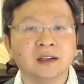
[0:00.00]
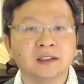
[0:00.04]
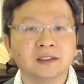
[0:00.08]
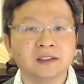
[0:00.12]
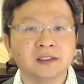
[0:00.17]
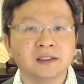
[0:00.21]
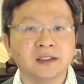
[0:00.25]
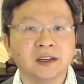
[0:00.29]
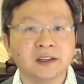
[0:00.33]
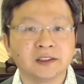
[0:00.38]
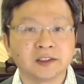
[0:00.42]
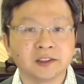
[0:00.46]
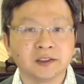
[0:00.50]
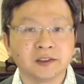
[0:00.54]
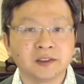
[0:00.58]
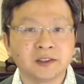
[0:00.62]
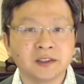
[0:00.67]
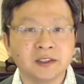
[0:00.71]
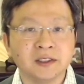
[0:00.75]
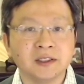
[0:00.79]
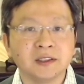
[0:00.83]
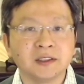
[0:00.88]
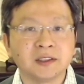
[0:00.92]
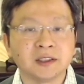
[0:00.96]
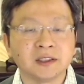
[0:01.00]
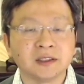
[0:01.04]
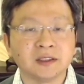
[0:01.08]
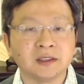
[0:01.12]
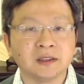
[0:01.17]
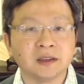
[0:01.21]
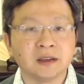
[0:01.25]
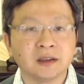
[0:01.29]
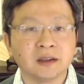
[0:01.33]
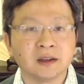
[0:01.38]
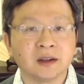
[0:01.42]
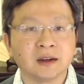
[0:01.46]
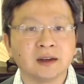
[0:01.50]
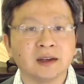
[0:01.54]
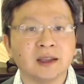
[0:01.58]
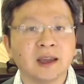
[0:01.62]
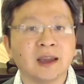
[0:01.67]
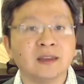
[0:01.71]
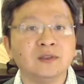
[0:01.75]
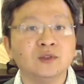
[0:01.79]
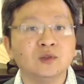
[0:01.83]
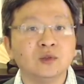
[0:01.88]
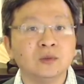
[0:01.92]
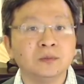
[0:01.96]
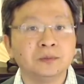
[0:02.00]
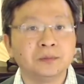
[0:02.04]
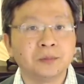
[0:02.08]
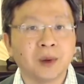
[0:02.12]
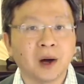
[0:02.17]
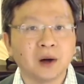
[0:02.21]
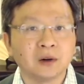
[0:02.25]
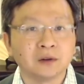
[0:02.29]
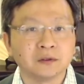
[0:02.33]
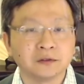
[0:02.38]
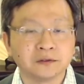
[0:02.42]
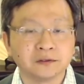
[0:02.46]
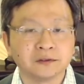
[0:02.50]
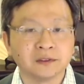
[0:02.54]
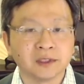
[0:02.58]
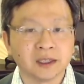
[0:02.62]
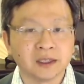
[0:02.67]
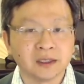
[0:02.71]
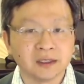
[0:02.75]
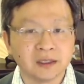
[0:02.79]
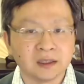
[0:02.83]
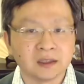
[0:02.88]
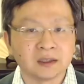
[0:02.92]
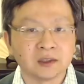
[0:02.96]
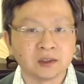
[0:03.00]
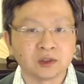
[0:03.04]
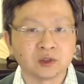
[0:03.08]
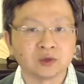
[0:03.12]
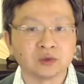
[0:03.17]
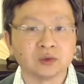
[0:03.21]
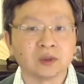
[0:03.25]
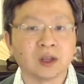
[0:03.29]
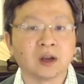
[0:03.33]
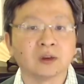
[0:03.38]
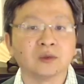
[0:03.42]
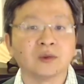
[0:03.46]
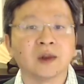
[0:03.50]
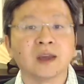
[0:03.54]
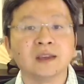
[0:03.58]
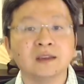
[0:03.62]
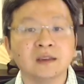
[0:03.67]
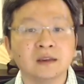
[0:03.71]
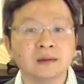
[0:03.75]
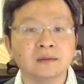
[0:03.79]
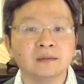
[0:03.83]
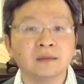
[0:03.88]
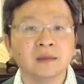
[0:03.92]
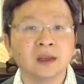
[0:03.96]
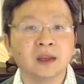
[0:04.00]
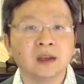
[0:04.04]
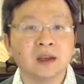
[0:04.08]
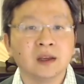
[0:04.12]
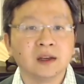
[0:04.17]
这也是激起啊联军报复的一个主要原因。